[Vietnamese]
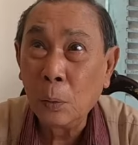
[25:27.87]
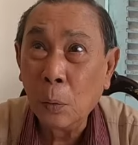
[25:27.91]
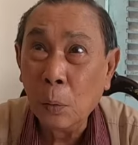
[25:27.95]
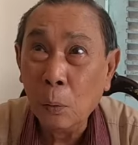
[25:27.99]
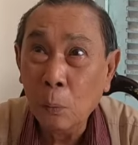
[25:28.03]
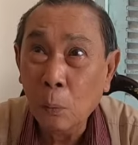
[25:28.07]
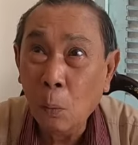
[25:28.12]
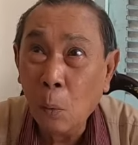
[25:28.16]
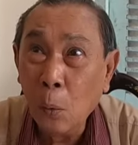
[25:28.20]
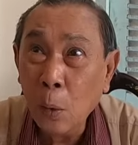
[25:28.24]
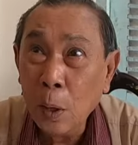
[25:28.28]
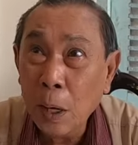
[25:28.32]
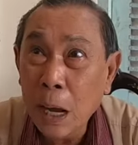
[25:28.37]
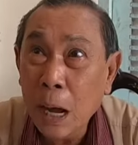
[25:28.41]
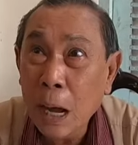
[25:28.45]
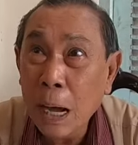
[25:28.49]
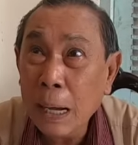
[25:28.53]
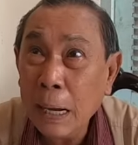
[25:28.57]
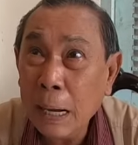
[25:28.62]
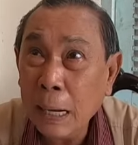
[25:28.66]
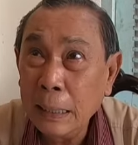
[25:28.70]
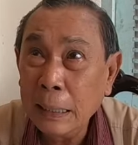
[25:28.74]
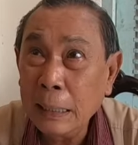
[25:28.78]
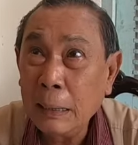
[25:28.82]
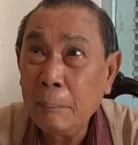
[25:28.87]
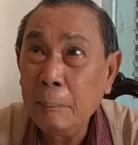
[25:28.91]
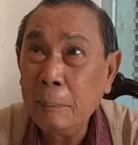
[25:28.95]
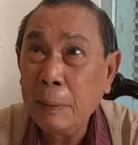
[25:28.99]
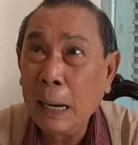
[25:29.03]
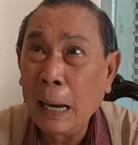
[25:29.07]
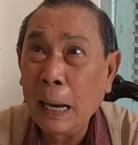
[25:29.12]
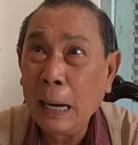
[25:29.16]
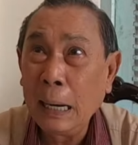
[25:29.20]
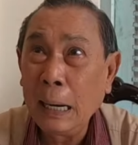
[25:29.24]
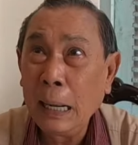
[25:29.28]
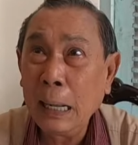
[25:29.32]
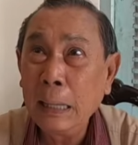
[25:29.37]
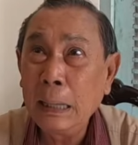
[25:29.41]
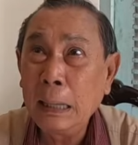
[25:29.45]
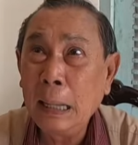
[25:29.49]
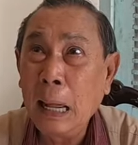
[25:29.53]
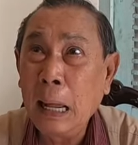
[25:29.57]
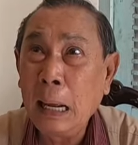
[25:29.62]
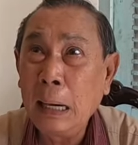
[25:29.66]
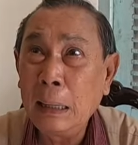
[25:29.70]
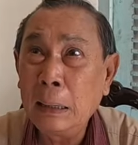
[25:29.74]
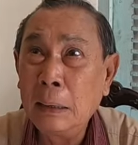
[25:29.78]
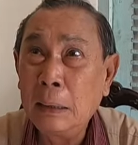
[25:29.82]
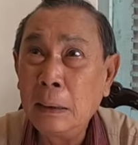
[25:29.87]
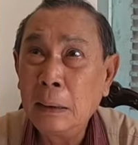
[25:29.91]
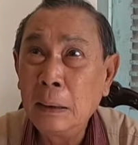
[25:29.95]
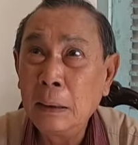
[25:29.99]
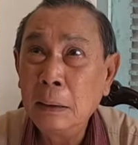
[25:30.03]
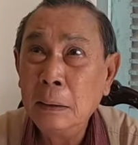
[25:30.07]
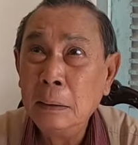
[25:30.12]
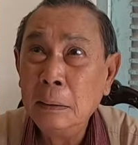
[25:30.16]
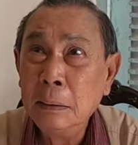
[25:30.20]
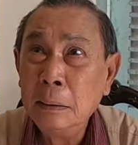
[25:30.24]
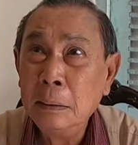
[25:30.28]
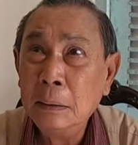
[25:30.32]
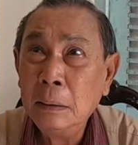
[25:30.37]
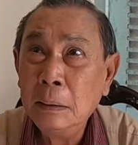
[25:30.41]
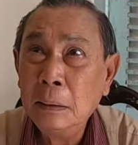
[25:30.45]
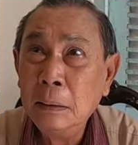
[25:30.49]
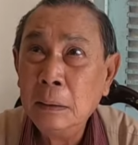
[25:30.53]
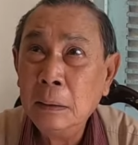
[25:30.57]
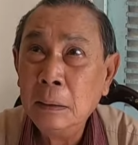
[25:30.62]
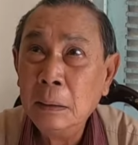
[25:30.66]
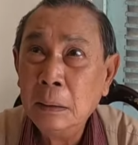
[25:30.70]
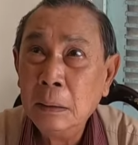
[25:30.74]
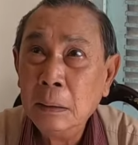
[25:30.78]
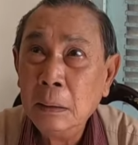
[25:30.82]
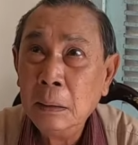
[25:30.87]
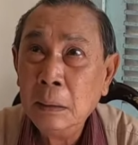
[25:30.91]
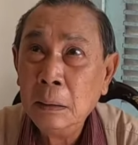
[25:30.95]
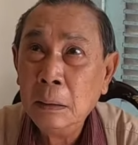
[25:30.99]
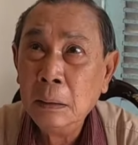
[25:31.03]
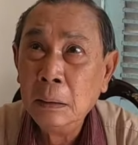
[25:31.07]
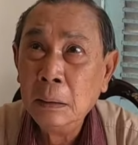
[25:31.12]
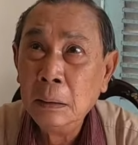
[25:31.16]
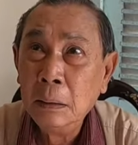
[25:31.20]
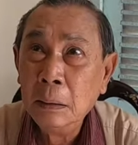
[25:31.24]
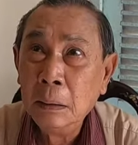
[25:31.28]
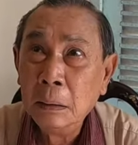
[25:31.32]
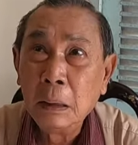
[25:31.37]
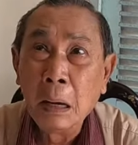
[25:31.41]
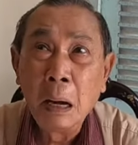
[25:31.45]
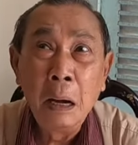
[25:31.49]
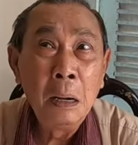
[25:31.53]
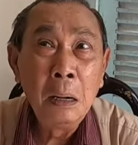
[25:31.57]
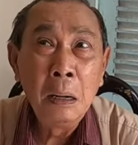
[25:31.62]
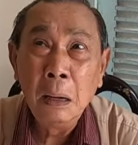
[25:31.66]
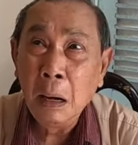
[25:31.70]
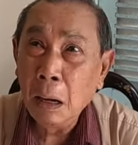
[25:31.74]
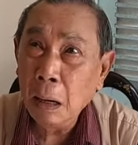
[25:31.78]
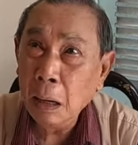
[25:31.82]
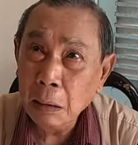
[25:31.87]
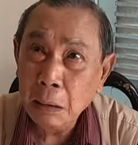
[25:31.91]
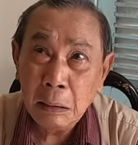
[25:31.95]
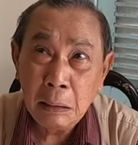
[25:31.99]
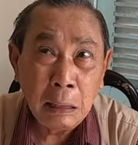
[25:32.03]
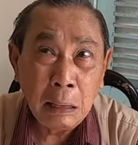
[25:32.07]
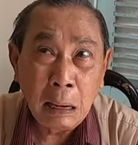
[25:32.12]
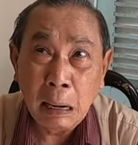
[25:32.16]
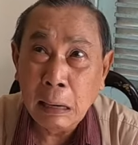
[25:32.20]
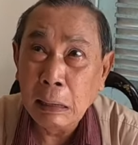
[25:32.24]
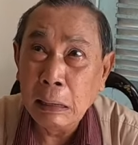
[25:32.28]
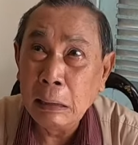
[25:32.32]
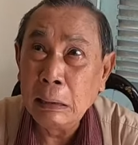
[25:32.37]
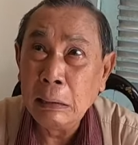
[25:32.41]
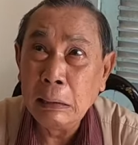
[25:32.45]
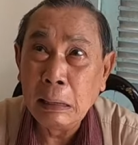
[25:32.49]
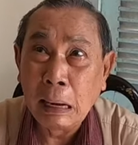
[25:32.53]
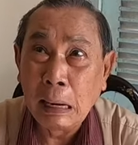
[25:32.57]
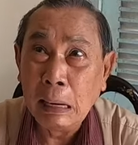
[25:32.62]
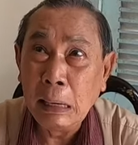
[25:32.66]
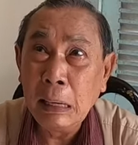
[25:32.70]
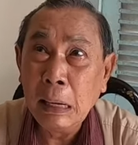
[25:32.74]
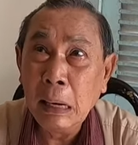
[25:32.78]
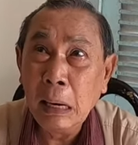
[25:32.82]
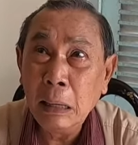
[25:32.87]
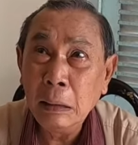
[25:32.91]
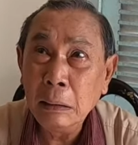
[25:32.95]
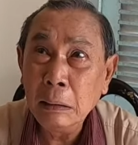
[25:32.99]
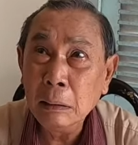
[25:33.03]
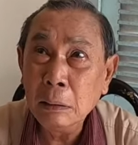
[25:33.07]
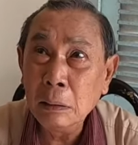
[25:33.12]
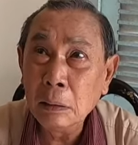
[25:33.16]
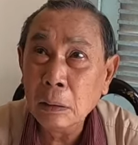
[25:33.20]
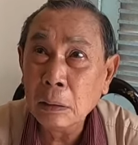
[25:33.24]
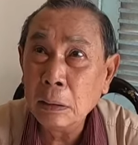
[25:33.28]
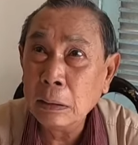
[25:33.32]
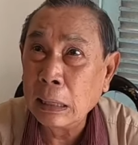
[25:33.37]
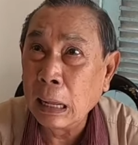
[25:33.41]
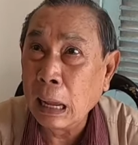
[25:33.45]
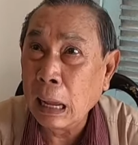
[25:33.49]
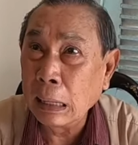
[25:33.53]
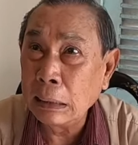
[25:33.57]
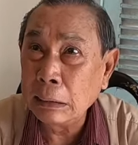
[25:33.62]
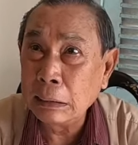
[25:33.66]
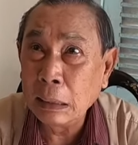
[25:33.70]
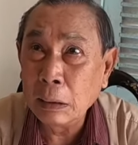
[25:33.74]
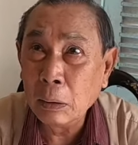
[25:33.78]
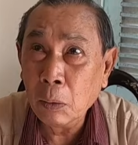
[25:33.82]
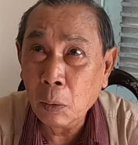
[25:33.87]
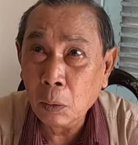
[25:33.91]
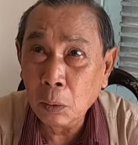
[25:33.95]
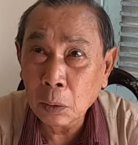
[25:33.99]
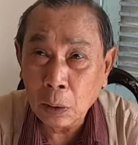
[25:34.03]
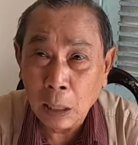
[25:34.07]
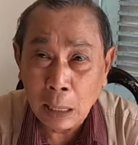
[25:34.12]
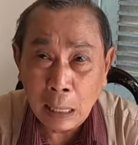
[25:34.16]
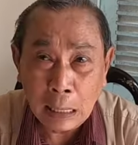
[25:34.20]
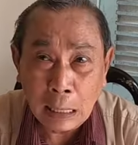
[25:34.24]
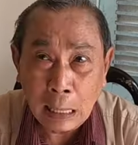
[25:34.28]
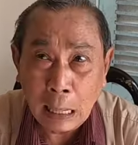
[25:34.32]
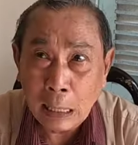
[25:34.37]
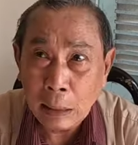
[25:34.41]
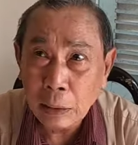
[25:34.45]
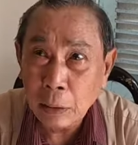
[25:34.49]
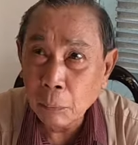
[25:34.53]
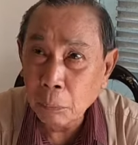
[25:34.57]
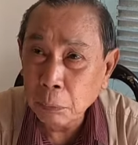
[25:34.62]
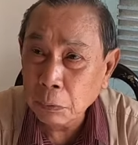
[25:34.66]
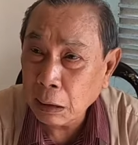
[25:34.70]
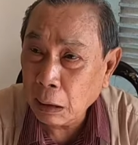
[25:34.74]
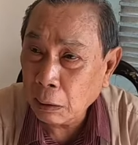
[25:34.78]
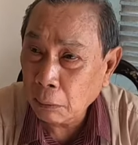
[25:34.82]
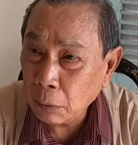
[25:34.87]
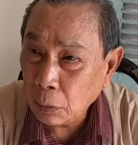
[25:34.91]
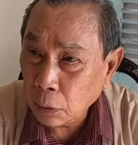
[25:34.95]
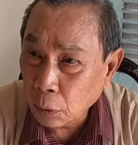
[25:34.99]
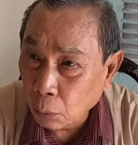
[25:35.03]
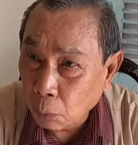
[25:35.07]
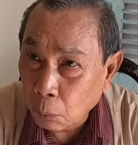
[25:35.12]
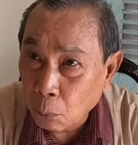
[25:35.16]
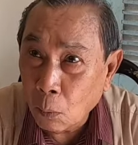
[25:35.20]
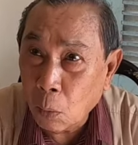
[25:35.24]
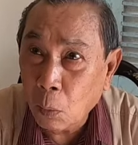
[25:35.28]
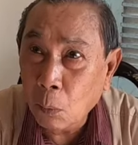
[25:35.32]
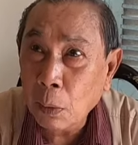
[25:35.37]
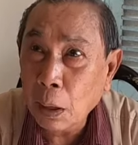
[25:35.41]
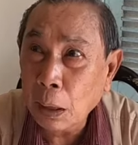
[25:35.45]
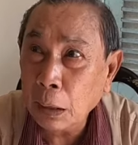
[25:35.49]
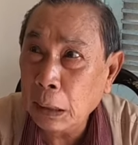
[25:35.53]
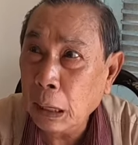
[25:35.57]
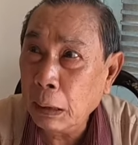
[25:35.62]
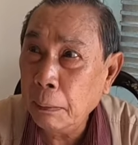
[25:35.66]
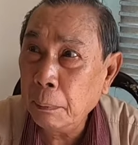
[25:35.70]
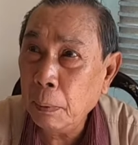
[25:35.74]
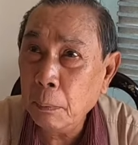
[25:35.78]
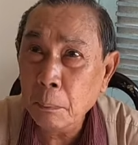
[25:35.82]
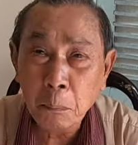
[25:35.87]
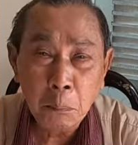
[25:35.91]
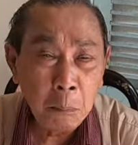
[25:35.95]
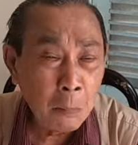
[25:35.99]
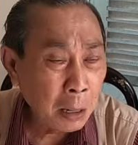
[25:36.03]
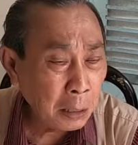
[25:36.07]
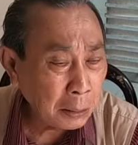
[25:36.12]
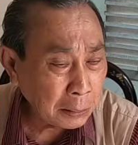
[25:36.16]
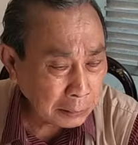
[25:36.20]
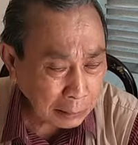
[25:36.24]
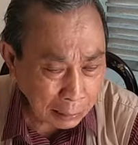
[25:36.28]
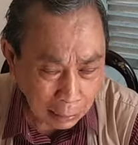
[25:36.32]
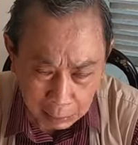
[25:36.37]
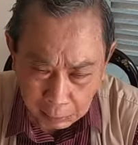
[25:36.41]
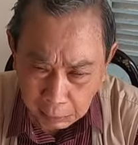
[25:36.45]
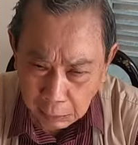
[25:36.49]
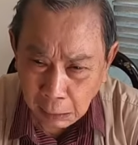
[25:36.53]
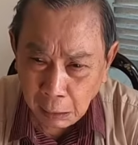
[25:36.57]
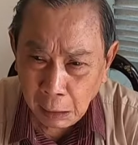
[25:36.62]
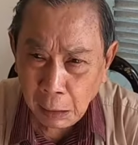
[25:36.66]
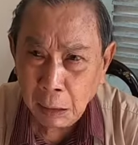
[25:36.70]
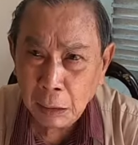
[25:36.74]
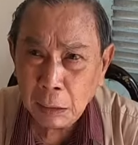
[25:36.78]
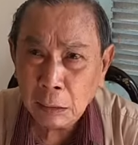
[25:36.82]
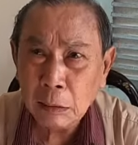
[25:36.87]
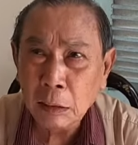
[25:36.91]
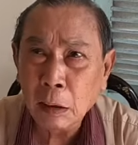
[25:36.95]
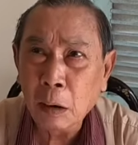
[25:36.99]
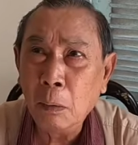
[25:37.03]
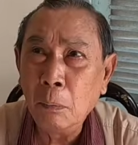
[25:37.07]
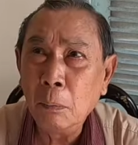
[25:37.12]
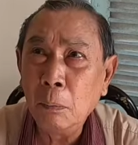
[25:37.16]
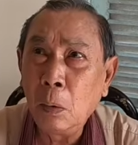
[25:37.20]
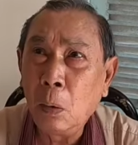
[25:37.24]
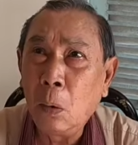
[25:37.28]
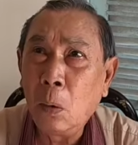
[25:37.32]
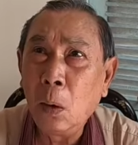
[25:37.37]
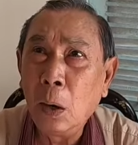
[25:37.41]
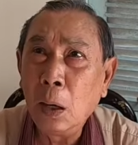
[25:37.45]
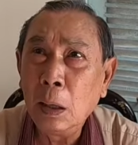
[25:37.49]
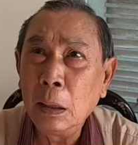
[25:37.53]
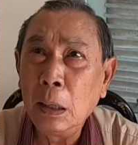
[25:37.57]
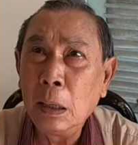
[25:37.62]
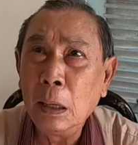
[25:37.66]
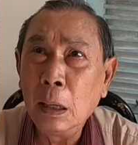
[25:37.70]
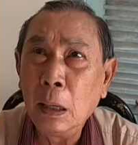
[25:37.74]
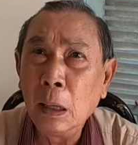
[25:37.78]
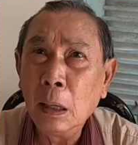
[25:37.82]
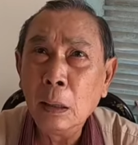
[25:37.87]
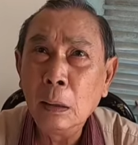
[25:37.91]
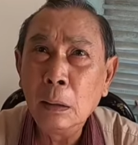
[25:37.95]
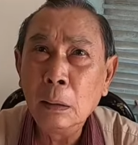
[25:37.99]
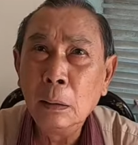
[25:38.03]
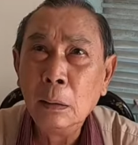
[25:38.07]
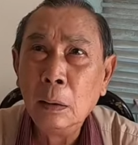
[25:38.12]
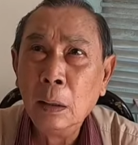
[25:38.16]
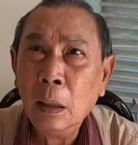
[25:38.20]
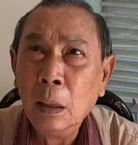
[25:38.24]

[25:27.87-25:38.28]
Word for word: còn ruộng muối hơn cả 5.000 hecta nữa cơ ngơi đầy đẩy hết và thì còn đà lạt chúng ta đùng một cái giấy bóc bóc trắng hết không còn cái gì hết